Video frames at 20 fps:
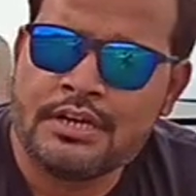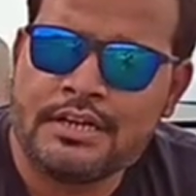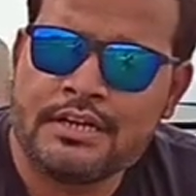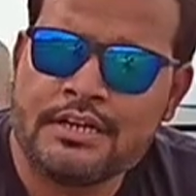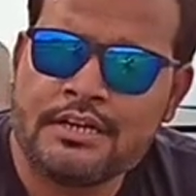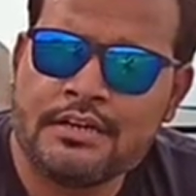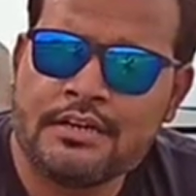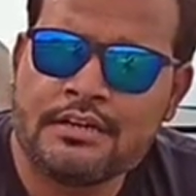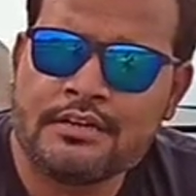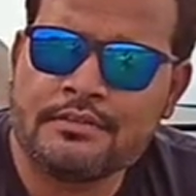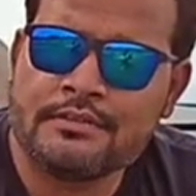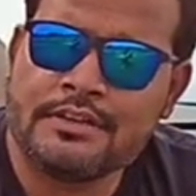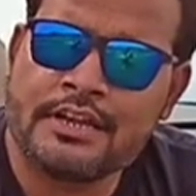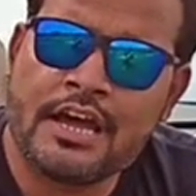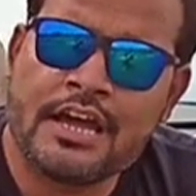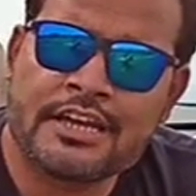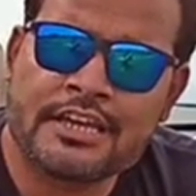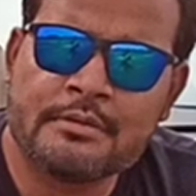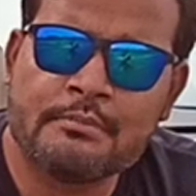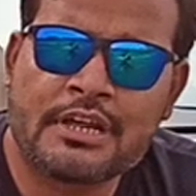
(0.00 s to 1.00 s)

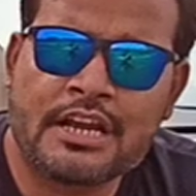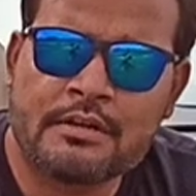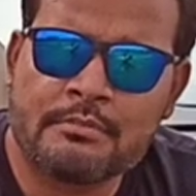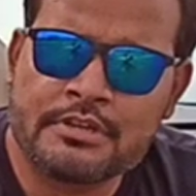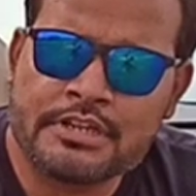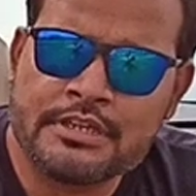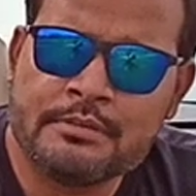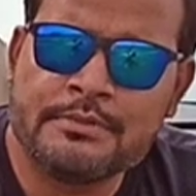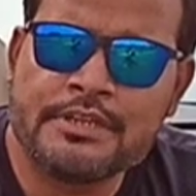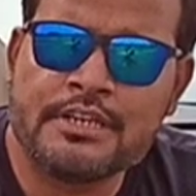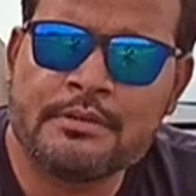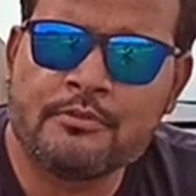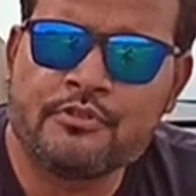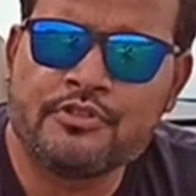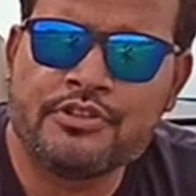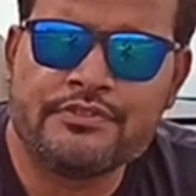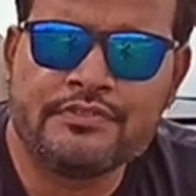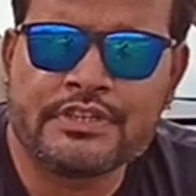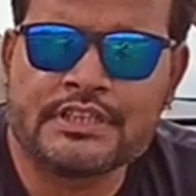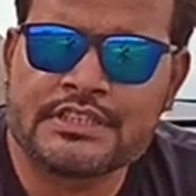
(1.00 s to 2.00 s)
ना के बराबर ही मैंने
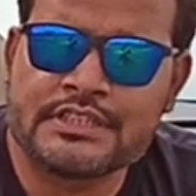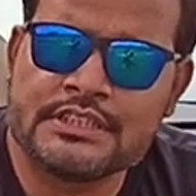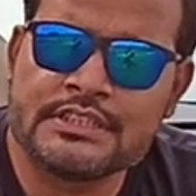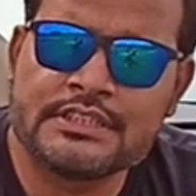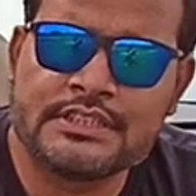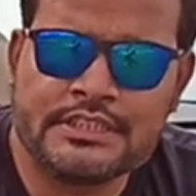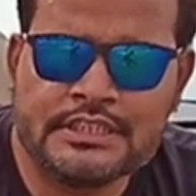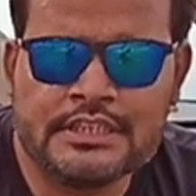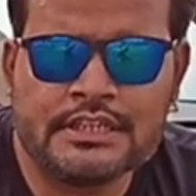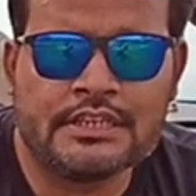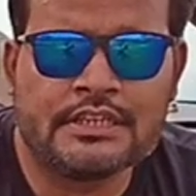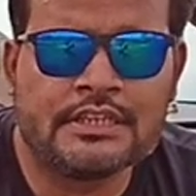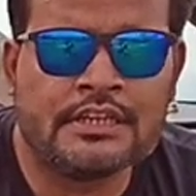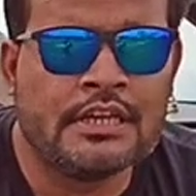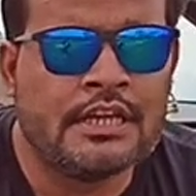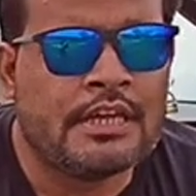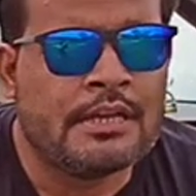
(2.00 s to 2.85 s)
मॉडिफिकेशंस किए हैं